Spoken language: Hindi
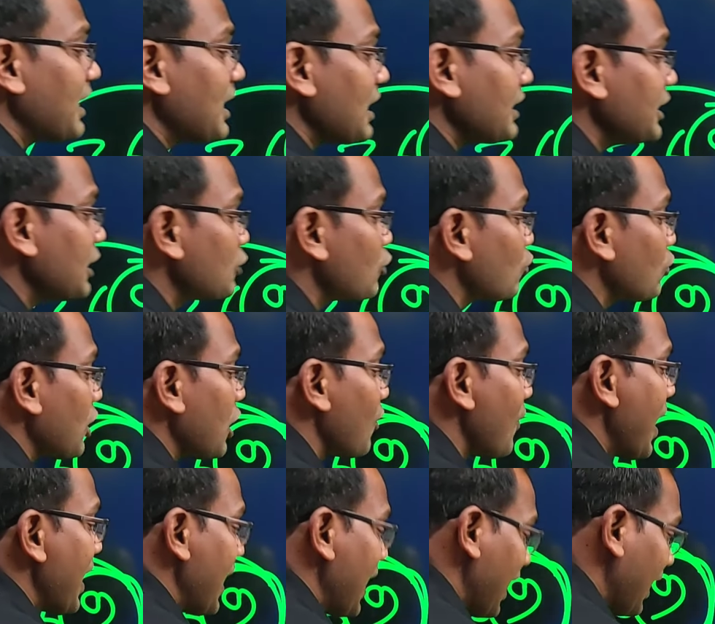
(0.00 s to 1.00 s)
है ना ये जो नौ
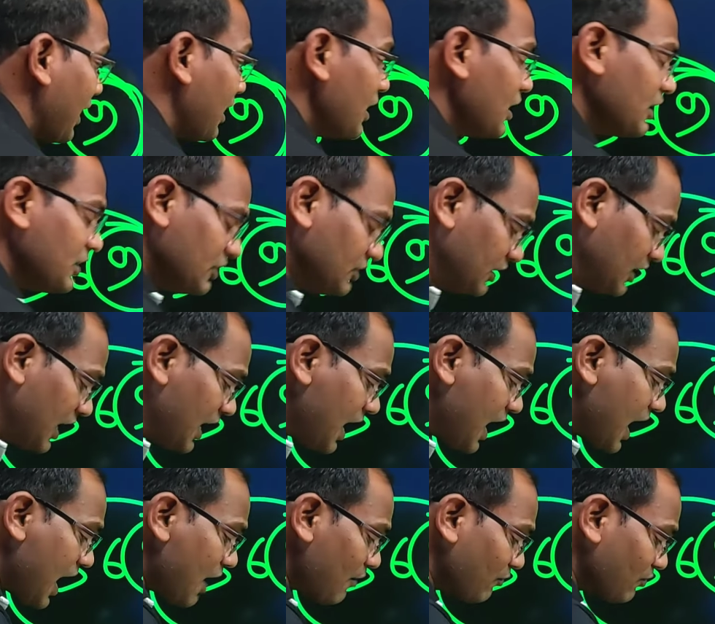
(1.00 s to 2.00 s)
आया है ये
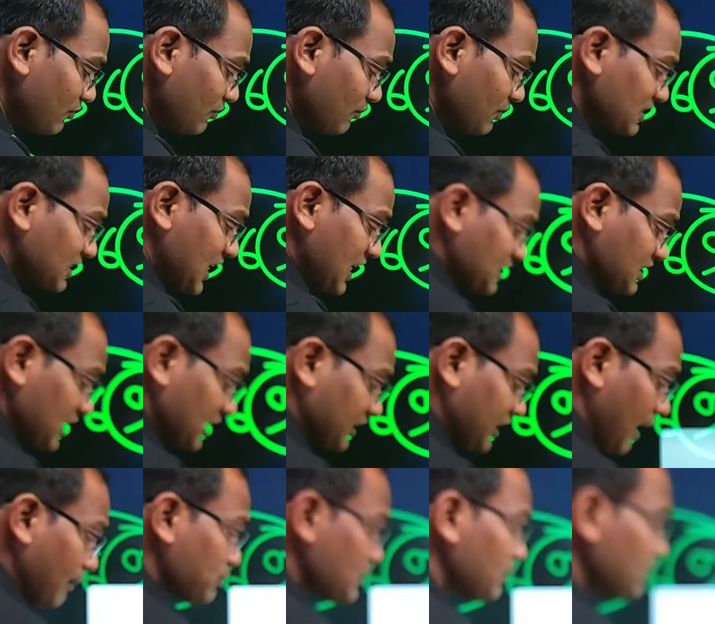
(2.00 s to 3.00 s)
है विशेष
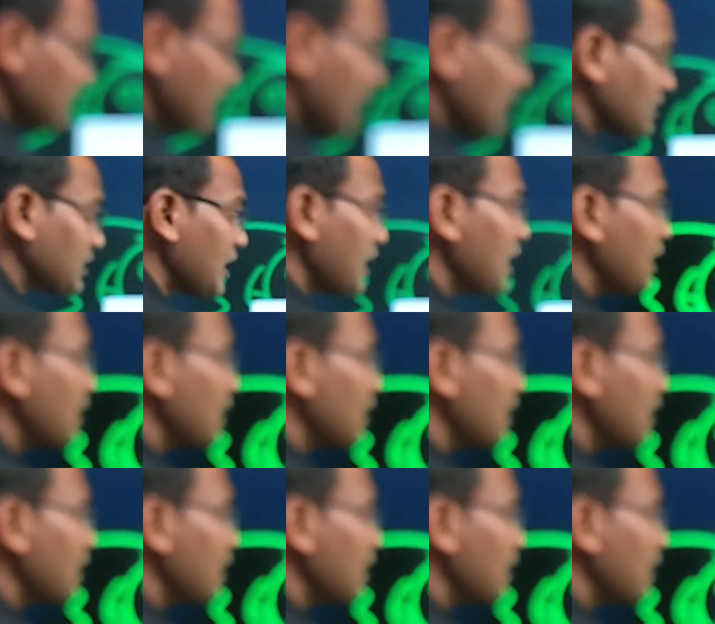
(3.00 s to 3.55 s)
संख्या आप सभी जानते